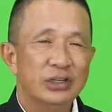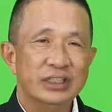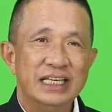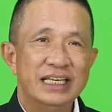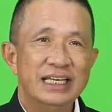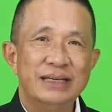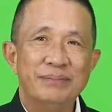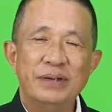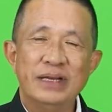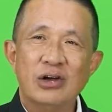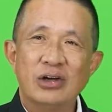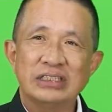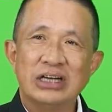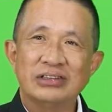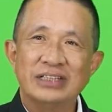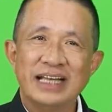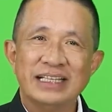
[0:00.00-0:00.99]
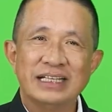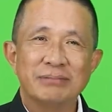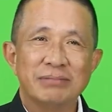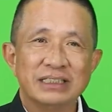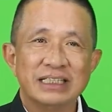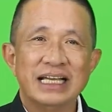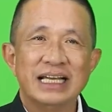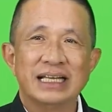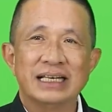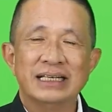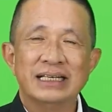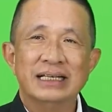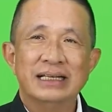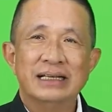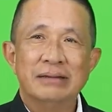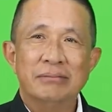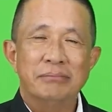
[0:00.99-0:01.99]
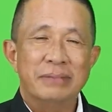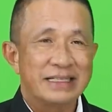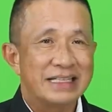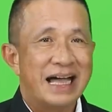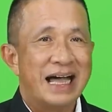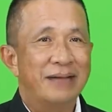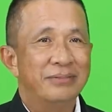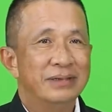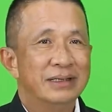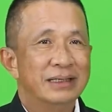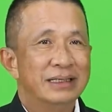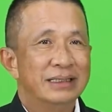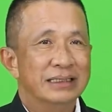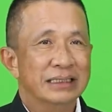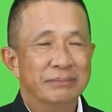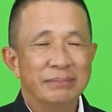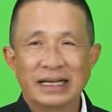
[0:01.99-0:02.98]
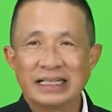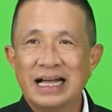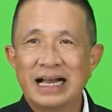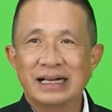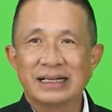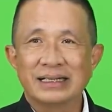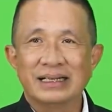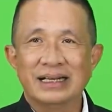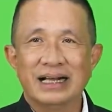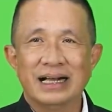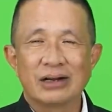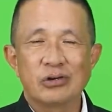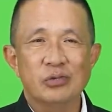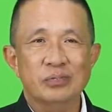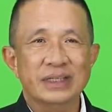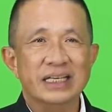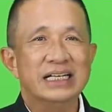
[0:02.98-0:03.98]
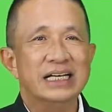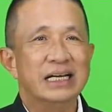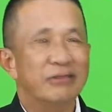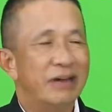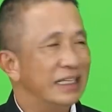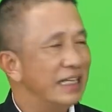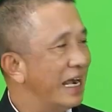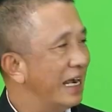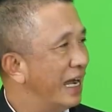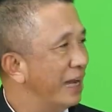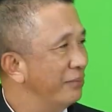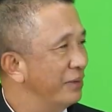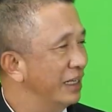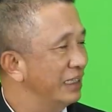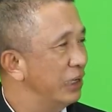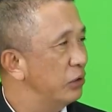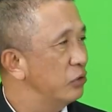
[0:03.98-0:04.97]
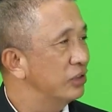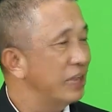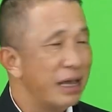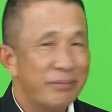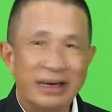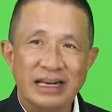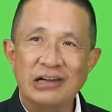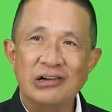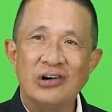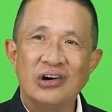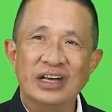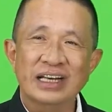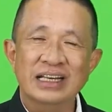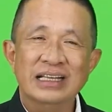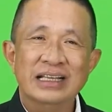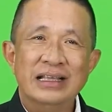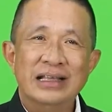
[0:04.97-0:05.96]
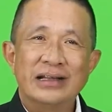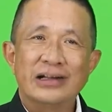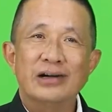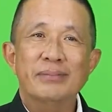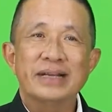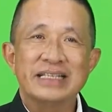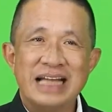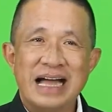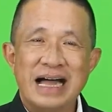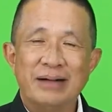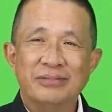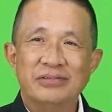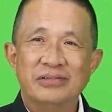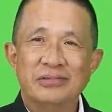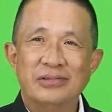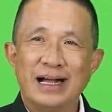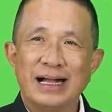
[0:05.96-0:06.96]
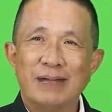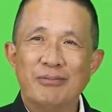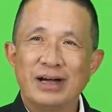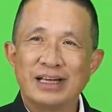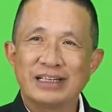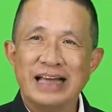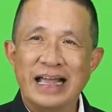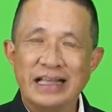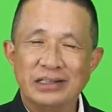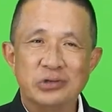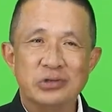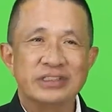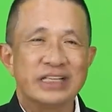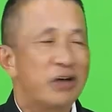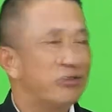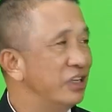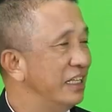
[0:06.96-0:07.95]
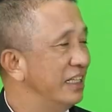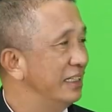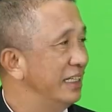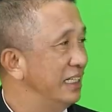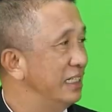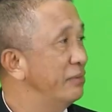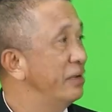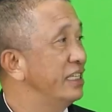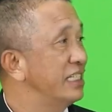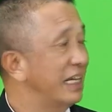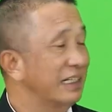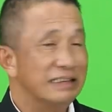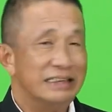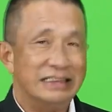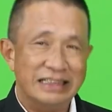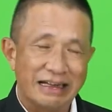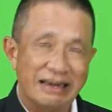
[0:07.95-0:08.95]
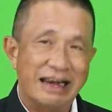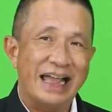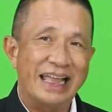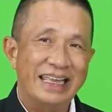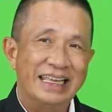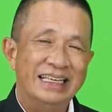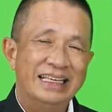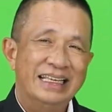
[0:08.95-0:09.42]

บ โดยที่พี่น้องชาวไทยทั้งประเทศไม่ทราบหรือแม้กระทั่งกลุ่มที่เคลื่อนไหวทางการเมืองที่กรุงเทพมหานครก็ไม่ทราบว่าคำว่า right to self determination คืออะไร